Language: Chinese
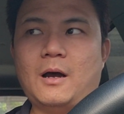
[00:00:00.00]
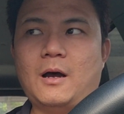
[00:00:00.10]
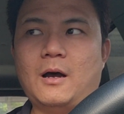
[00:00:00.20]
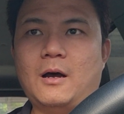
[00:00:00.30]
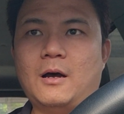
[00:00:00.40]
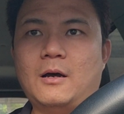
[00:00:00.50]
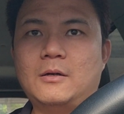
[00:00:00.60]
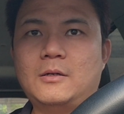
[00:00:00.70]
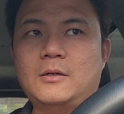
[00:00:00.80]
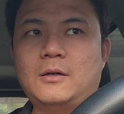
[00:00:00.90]
呃
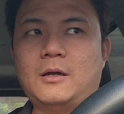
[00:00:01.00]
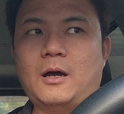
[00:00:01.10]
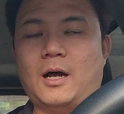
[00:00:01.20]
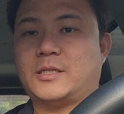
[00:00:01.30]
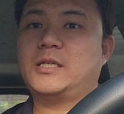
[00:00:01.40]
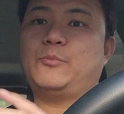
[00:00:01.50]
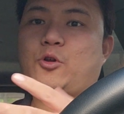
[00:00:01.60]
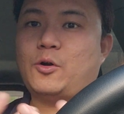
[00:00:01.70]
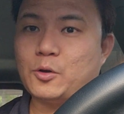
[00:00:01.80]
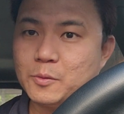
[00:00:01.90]
啊吃不
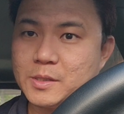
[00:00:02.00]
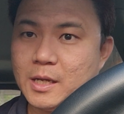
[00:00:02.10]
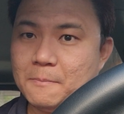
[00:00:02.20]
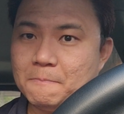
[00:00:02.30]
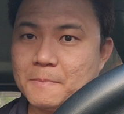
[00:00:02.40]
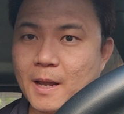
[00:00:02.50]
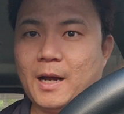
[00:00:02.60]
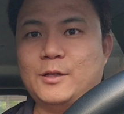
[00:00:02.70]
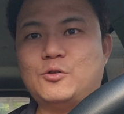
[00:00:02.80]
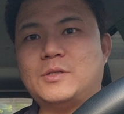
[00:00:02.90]
同的东西
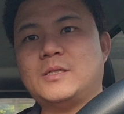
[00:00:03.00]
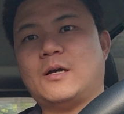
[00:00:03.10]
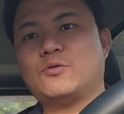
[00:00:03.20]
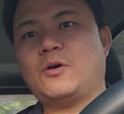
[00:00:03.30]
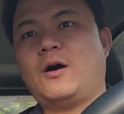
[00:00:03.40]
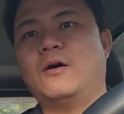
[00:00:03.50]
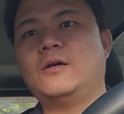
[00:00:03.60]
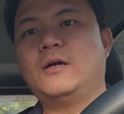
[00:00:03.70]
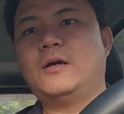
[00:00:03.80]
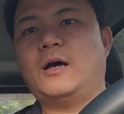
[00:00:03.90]
啊，你就知道说哦
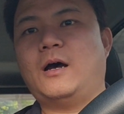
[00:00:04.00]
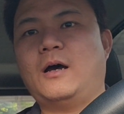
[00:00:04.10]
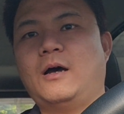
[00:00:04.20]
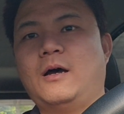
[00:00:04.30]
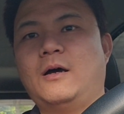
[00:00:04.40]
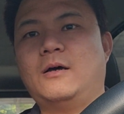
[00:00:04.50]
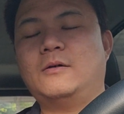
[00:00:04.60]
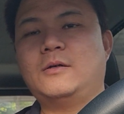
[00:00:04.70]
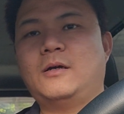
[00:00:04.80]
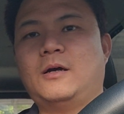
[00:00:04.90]

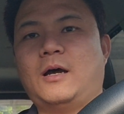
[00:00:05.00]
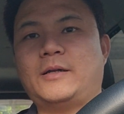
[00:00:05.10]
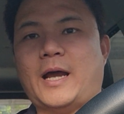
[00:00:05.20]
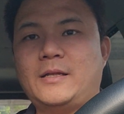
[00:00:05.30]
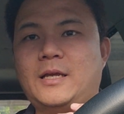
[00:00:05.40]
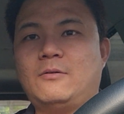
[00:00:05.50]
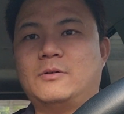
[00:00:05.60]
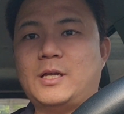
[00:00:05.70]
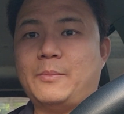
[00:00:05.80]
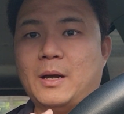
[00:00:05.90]
呃。啊，哪一天
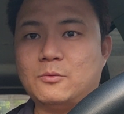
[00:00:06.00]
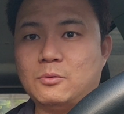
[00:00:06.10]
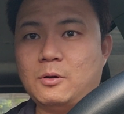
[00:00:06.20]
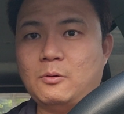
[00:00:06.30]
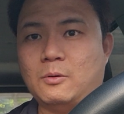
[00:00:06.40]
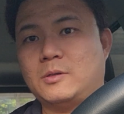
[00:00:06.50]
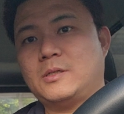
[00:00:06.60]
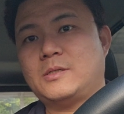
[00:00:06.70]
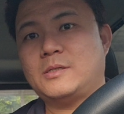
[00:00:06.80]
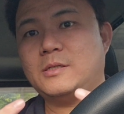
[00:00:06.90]
我钓比较多，我
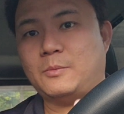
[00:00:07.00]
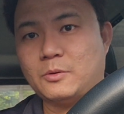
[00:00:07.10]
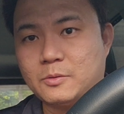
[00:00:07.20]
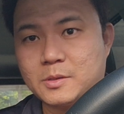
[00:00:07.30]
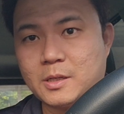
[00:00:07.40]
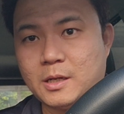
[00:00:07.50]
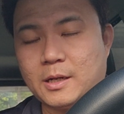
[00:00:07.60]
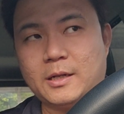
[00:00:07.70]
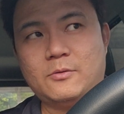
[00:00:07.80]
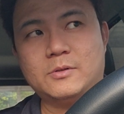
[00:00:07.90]
是吃什么东西？
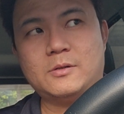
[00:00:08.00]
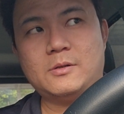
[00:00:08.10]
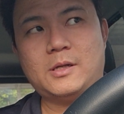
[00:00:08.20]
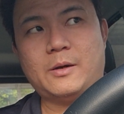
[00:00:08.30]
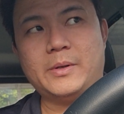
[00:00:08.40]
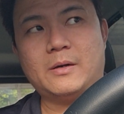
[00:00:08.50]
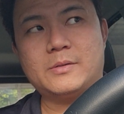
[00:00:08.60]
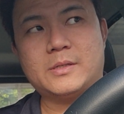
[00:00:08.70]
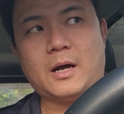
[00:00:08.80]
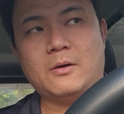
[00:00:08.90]
哪一天我钓比较
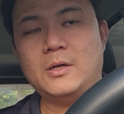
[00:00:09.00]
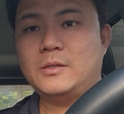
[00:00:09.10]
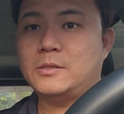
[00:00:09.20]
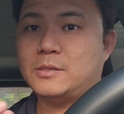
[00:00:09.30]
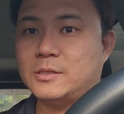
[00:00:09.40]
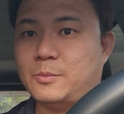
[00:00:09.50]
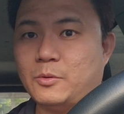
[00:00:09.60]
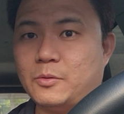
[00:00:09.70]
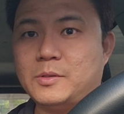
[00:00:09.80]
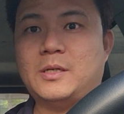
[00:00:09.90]
少，是吃什
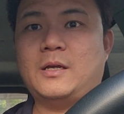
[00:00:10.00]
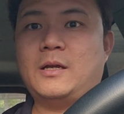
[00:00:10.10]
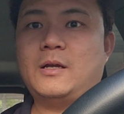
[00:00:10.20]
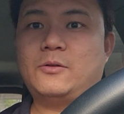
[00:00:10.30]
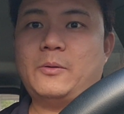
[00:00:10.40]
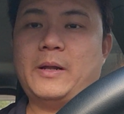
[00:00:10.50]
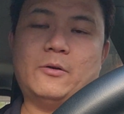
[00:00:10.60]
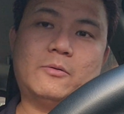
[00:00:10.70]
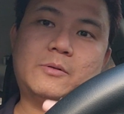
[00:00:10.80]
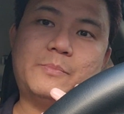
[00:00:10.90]
么东西？对不对？
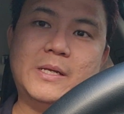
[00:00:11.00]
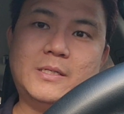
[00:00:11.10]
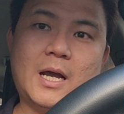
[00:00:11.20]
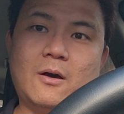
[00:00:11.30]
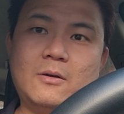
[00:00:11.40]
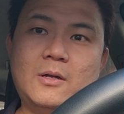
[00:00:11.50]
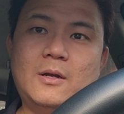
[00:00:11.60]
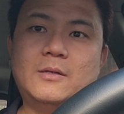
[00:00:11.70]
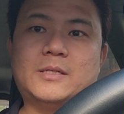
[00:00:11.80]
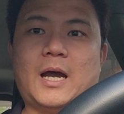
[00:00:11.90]
有比较
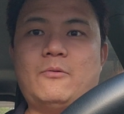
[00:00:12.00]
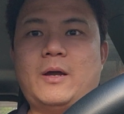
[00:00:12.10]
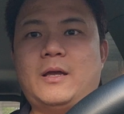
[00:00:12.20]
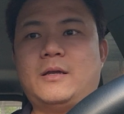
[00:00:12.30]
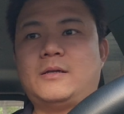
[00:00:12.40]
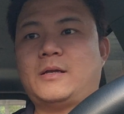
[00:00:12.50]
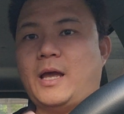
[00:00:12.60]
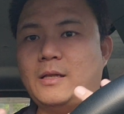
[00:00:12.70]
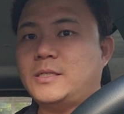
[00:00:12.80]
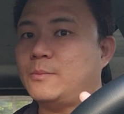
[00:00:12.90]
才会
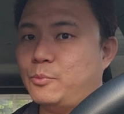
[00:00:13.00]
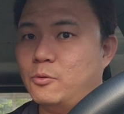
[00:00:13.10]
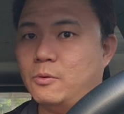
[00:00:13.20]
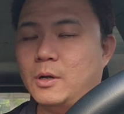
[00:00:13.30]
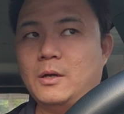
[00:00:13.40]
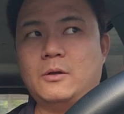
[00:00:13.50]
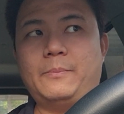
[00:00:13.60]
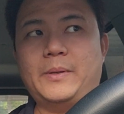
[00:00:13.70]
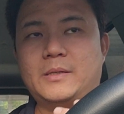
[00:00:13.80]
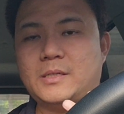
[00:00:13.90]
可以进步，
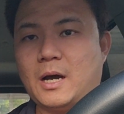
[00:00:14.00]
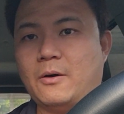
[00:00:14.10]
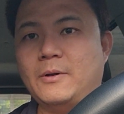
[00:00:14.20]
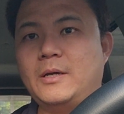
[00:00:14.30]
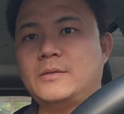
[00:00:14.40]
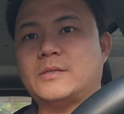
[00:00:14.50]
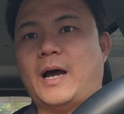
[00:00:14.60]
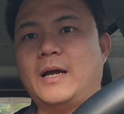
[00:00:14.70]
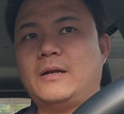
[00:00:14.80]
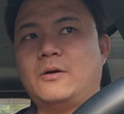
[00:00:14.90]
有比较
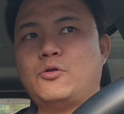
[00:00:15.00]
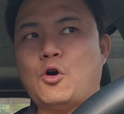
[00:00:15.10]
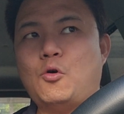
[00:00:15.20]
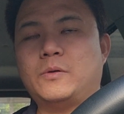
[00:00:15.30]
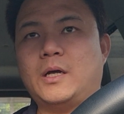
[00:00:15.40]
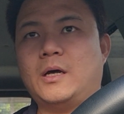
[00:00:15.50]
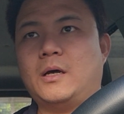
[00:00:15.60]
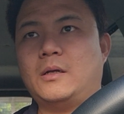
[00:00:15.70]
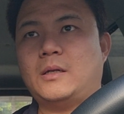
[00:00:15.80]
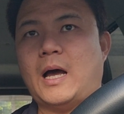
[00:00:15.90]
才能够
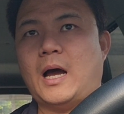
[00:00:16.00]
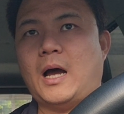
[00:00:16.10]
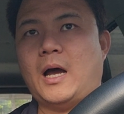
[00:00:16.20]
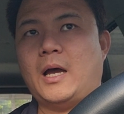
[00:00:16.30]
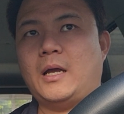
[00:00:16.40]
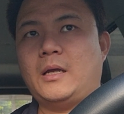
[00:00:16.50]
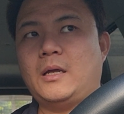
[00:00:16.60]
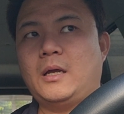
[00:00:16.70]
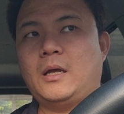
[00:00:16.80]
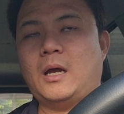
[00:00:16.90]
的来
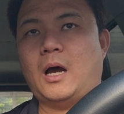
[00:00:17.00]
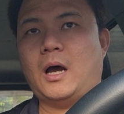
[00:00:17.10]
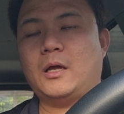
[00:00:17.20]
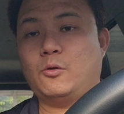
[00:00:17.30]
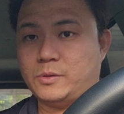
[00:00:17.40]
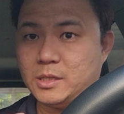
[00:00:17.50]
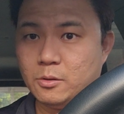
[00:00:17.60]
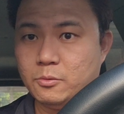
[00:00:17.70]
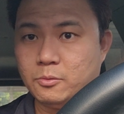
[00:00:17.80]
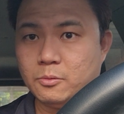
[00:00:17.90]
啊，有记
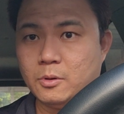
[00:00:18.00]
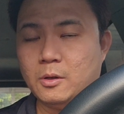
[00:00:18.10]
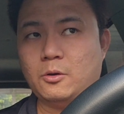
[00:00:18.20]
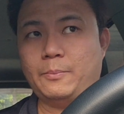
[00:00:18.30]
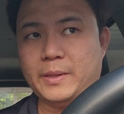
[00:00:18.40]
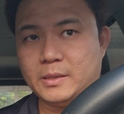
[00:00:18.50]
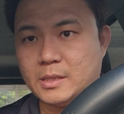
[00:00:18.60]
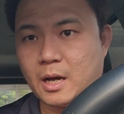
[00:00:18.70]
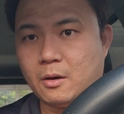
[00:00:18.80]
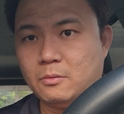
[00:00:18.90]
录，有比
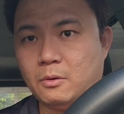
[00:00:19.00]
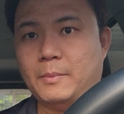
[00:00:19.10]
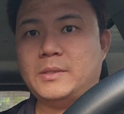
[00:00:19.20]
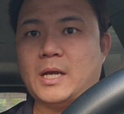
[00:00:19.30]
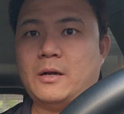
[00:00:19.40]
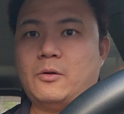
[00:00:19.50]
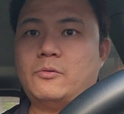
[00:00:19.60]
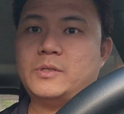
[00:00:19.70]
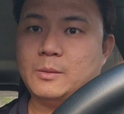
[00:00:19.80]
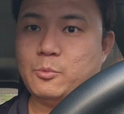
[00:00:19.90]
较，我们才能
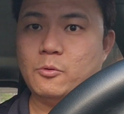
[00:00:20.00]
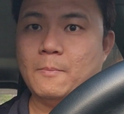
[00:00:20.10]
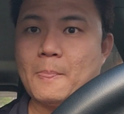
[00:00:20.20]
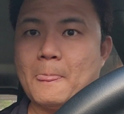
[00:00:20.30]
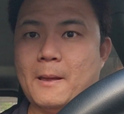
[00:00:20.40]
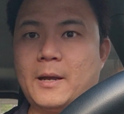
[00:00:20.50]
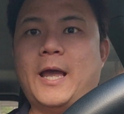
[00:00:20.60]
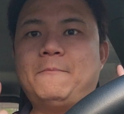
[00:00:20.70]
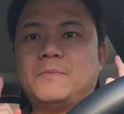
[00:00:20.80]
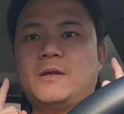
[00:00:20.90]
够进步。
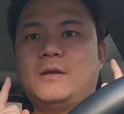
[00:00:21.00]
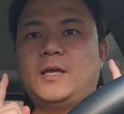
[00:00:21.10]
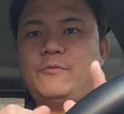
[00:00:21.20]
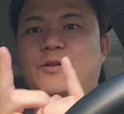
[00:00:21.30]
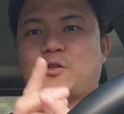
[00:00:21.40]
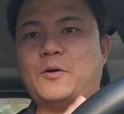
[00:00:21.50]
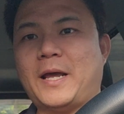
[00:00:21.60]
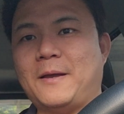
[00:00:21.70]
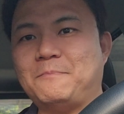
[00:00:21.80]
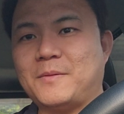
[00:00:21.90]
OK，一分钟
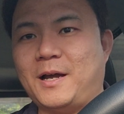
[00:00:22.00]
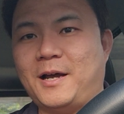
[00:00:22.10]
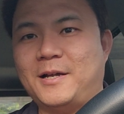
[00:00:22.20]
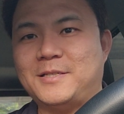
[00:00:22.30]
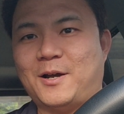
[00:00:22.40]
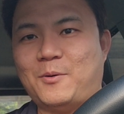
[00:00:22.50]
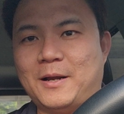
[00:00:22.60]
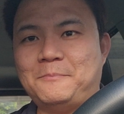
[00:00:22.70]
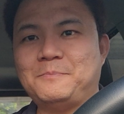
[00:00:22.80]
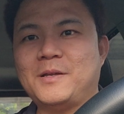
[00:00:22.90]
内啊讲
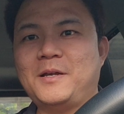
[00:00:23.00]
完，